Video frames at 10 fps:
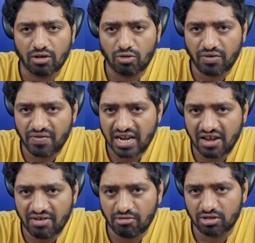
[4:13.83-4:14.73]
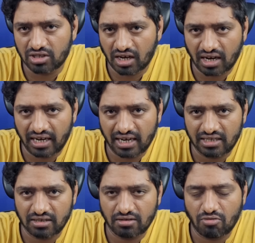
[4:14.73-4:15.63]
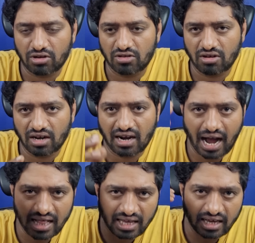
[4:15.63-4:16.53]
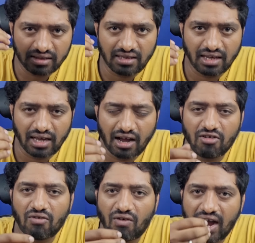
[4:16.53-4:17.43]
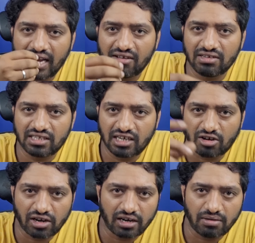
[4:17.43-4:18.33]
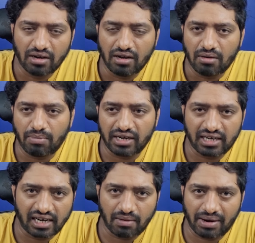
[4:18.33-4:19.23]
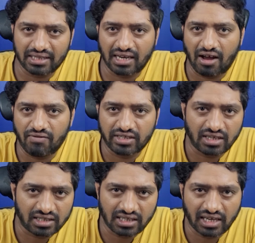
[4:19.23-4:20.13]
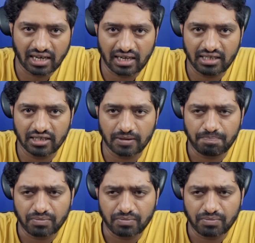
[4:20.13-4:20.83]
ஒரு வீடியோவே ஒன்று சர்க்குலேட் ஆச்சு ஒருத்தவங்க காதை அறுத்து அவங்க வாயில் வச்சு இன்டர்கேட் பண்ணிகிட்டு இருக்காங்க பக்கத்தில் ஆஃபீஸர்ஸ் நிற்கிற ரேஞ்சுக்கு